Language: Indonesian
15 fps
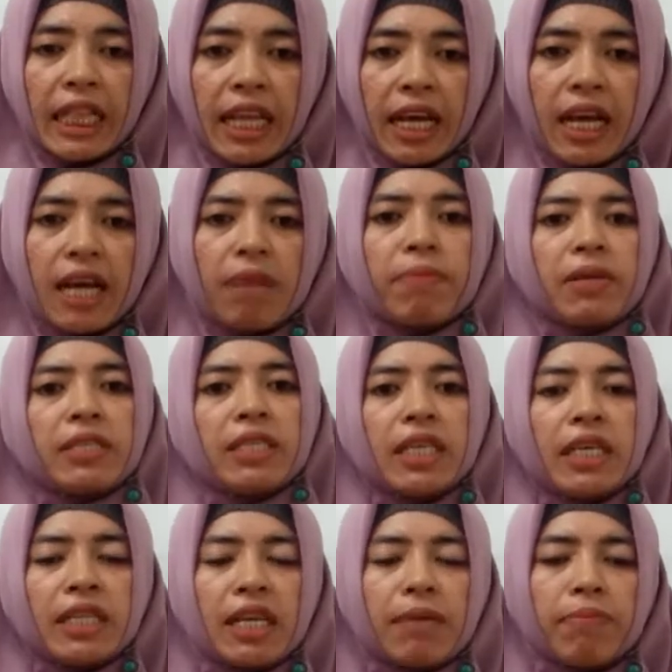kita, pasti
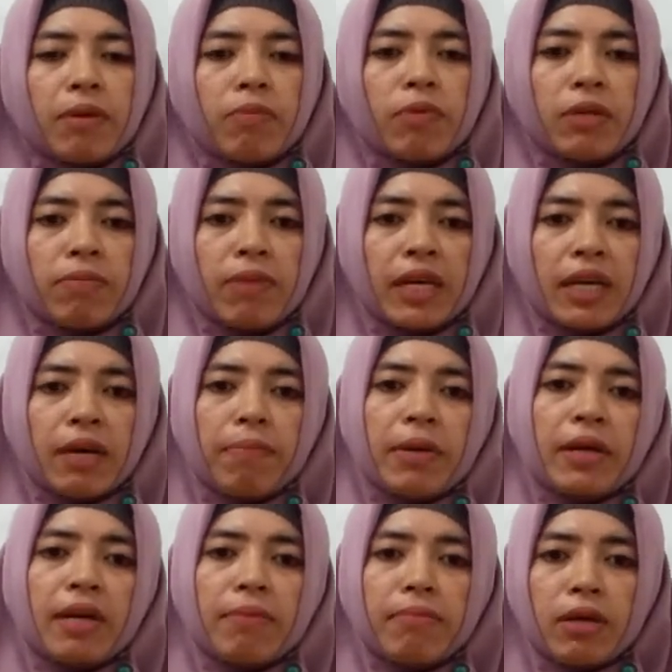kita berbuat baik
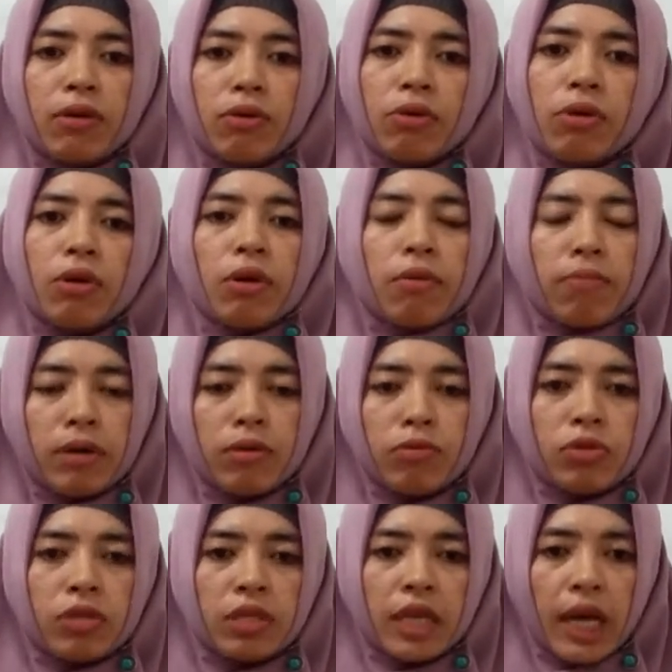kepada manu
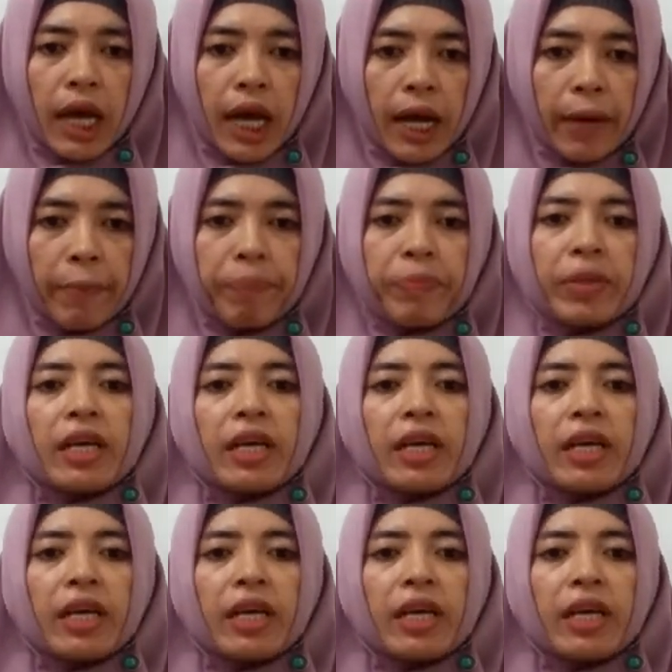manusia.